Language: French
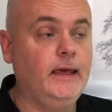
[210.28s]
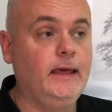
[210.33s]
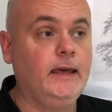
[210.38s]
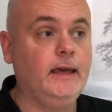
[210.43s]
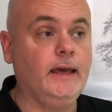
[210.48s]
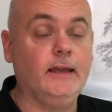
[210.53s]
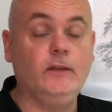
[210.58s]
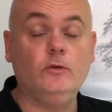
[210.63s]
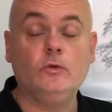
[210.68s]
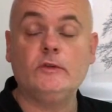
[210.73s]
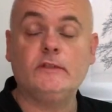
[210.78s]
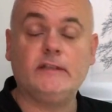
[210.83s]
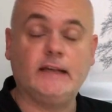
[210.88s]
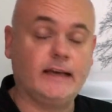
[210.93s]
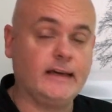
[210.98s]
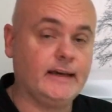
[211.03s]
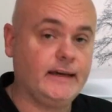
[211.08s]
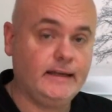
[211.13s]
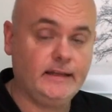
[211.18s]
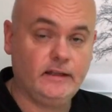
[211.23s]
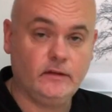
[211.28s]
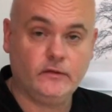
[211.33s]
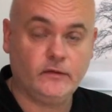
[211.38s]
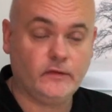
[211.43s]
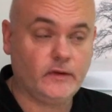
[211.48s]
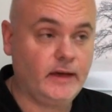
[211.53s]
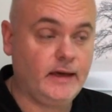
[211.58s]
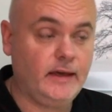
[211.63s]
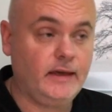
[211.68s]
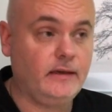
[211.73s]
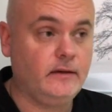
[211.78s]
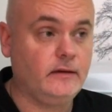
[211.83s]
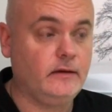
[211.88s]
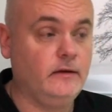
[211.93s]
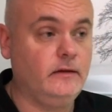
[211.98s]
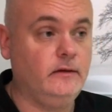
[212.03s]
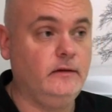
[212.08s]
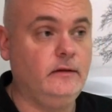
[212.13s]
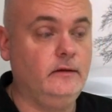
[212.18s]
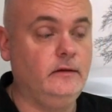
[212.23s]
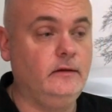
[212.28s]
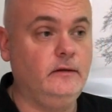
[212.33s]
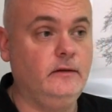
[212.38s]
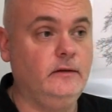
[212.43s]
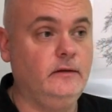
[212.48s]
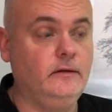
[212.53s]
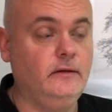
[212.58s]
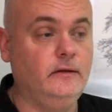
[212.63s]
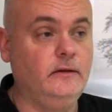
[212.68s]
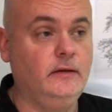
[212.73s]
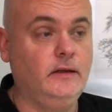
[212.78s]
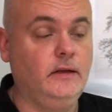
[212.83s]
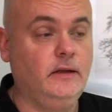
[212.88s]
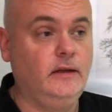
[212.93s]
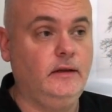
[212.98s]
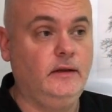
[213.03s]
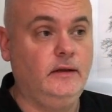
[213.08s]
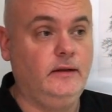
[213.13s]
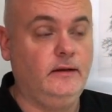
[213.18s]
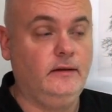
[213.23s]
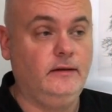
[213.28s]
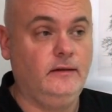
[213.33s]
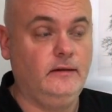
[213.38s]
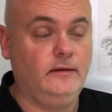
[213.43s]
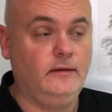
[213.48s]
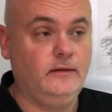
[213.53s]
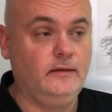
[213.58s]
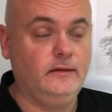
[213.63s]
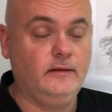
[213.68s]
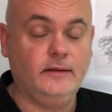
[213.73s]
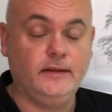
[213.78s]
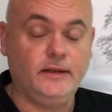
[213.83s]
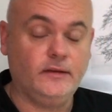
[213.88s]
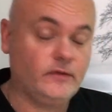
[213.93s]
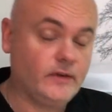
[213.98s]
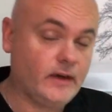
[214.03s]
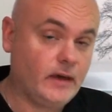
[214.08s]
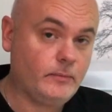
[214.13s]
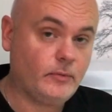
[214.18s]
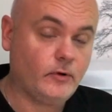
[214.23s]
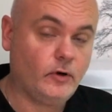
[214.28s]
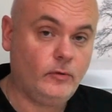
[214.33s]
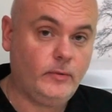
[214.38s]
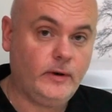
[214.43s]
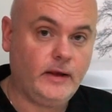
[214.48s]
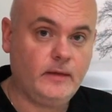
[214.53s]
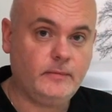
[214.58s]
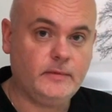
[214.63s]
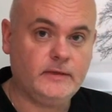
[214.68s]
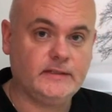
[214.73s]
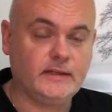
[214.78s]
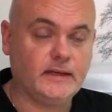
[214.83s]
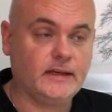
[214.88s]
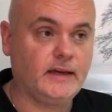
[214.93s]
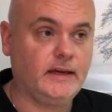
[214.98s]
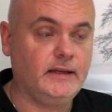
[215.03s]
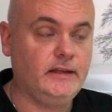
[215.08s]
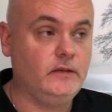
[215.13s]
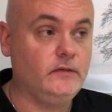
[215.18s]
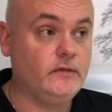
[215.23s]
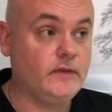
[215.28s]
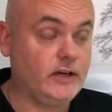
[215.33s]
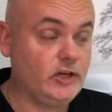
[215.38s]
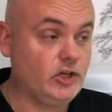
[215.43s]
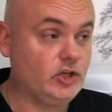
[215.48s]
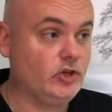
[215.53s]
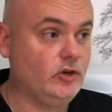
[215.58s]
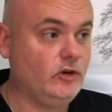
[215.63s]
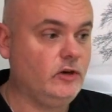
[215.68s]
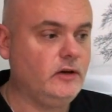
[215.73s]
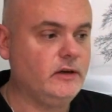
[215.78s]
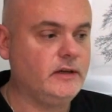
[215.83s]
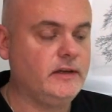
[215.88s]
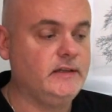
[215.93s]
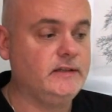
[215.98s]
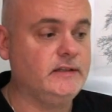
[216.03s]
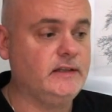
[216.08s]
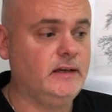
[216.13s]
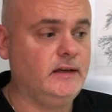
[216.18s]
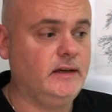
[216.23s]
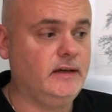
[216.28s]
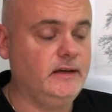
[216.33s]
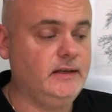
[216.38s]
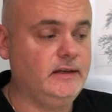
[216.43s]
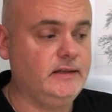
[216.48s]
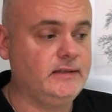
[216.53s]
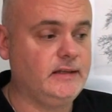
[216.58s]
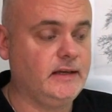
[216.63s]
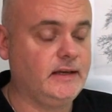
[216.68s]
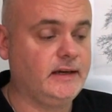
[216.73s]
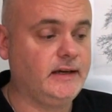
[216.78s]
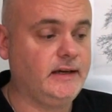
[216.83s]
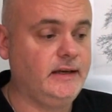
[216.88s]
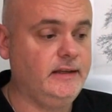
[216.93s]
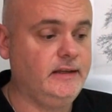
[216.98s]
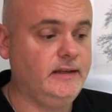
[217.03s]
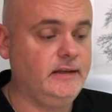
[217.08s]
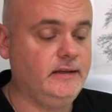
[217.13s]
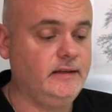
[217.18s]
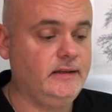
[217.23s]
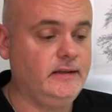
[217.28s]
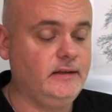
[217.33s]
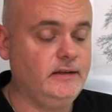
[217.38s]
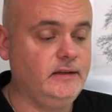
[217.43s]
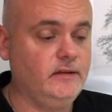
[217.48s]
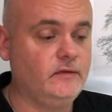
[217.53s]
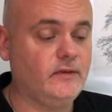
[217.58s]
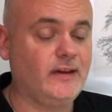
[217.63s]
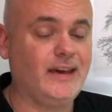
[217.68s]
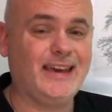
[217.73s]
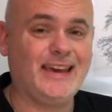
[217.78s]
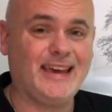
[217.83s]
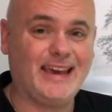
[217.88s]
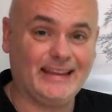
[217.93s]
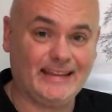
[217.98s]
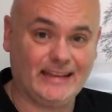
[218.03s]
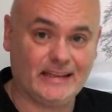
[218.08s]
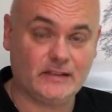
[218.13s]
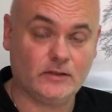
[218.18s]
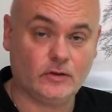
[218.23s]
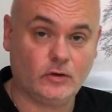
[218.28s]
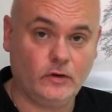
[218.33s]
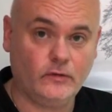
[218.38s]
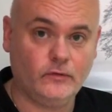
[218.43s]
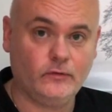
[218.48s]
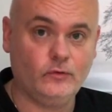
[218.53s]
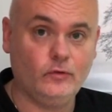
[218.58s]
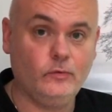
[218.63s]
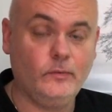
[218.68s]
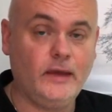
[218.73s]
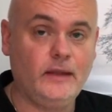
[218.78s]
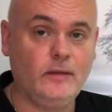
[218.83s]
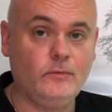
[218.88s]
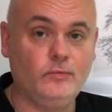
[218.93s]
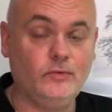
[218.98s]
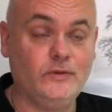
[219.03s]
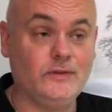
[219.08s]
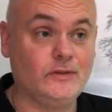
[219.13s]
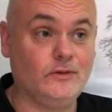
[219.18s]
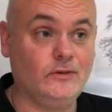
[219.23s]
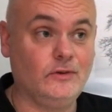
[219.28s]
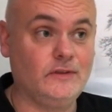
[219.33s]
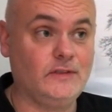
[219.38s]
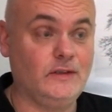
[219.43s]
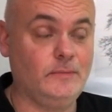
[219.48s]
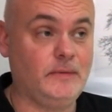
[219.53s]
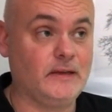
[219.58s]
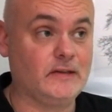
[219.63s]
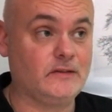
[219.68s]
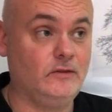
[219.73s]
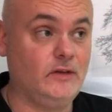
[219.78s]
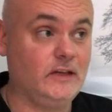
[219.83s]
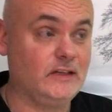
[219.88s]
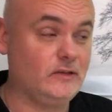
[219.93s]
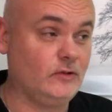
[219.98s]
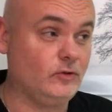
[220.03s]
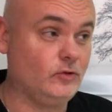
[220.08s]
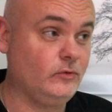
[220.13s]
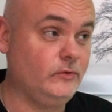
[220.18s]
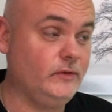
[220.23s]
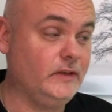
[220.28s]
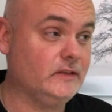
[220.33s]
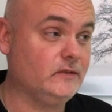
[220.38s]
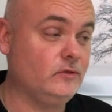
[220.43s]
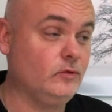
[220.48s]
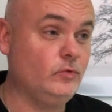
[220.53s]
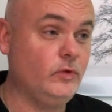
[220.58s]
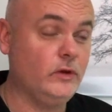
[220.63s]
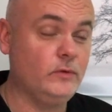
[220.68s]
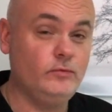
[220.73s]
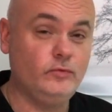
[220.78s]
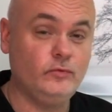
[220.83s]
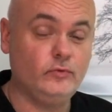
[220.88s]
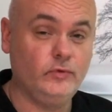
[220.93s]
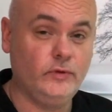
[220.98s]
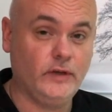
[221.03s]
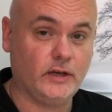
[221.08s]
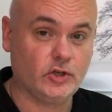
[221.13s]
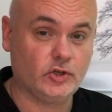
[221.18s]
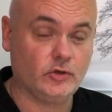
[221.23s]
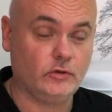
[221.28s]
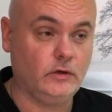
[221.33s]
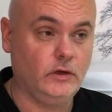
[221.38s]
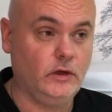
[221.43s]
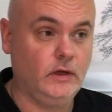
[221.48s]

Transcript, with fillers: Et donc ça crée des vrais, euh, euh, des vrais problèmes et ça crée des vrais chocs et ça, crée des, des vraies catastrophes humaines puisque ces personnes-là se retrouvent d'un seul coup avec beaucoup d'argent